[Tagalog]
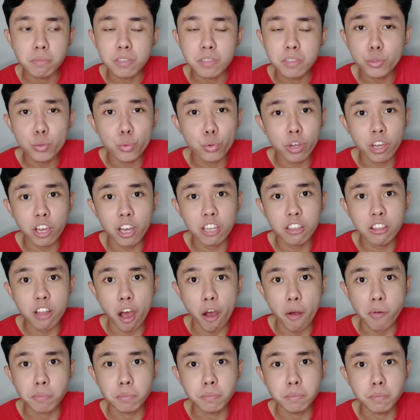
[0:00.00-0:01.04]
may cookie ka
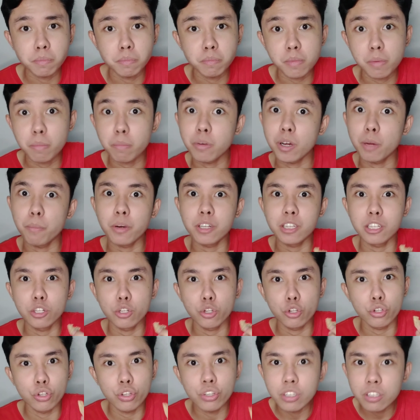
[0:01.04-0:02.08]
na kapag
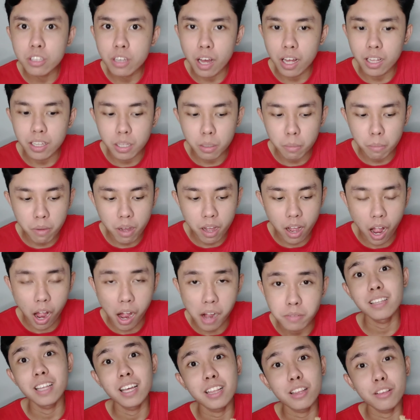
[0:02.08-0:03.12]
nanonood ka ng mga
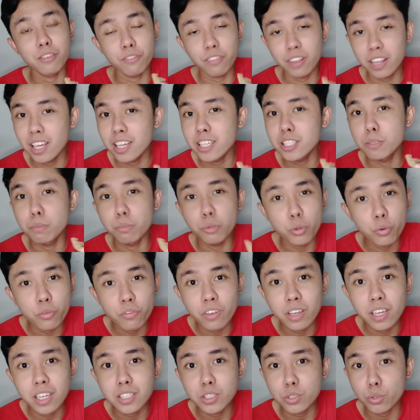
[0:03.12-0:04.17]
Netflix
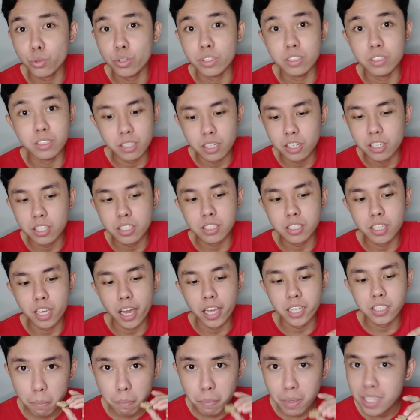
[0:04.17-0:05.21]
movies or series
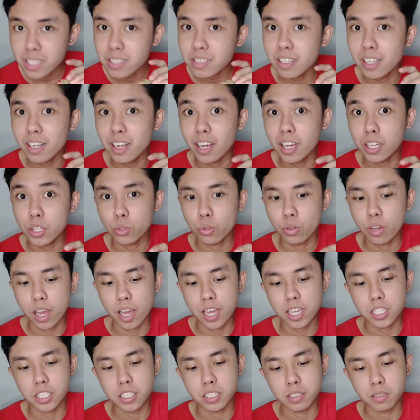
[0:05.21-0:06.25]
guys best talaga to
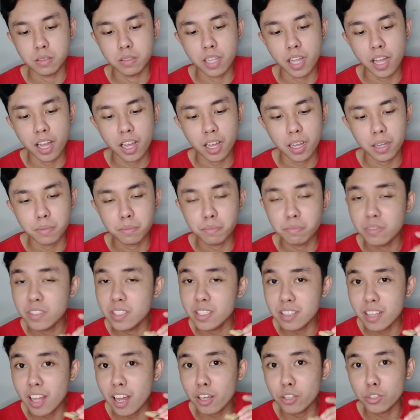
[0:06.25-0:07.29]
guys na
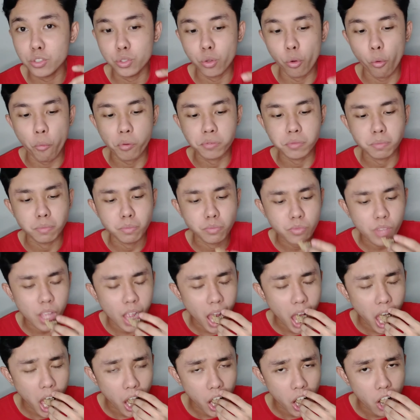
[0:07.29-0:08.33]
snack nyo
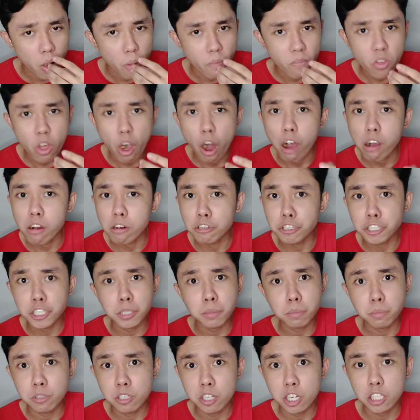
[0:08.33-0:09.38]

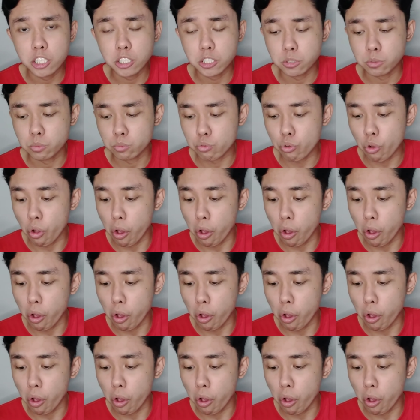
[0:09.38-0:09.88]
masarap guys